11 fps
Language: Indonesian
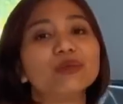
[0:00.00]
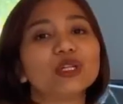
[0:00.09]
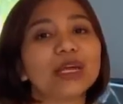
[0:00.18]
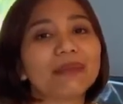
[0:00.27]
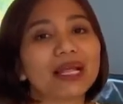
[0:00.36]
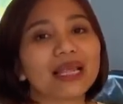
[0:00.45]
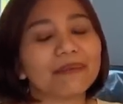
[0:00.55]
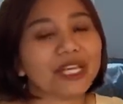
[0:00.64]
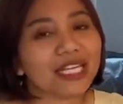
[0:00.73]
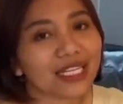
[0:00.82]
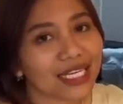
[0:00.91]
mulai malam
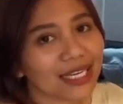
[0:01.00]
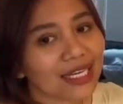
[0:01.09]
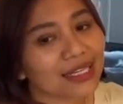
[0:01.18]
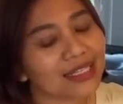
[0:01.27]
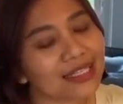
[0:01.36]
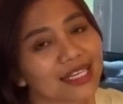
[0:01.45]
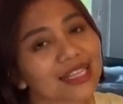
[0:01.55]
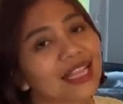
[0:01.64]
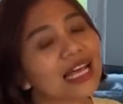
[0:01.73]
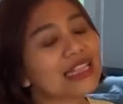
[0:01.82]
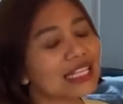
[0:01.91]
ini
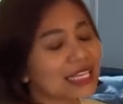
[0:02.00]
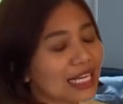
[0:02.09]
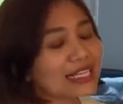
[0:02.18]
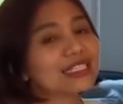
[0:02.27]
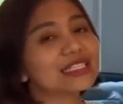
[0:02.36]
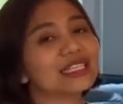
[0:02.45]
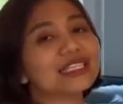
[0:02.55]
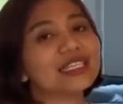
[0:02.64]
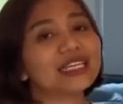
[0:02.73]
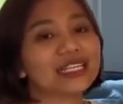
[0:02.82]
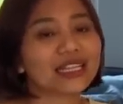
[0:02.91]
kita tinggal di sini,
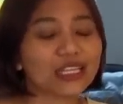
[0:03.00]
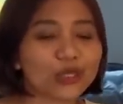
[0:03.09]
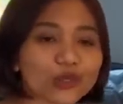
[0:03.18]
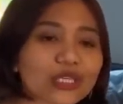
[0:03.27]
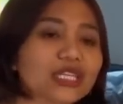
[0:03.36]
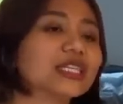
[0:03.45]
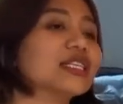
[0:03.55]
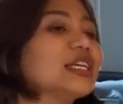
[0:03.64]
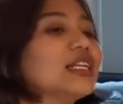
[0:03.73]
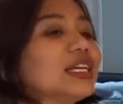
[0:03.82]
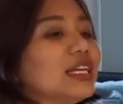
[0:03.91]
kita tidur di
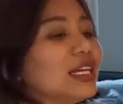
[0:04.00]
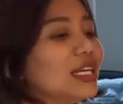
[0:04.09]
sini.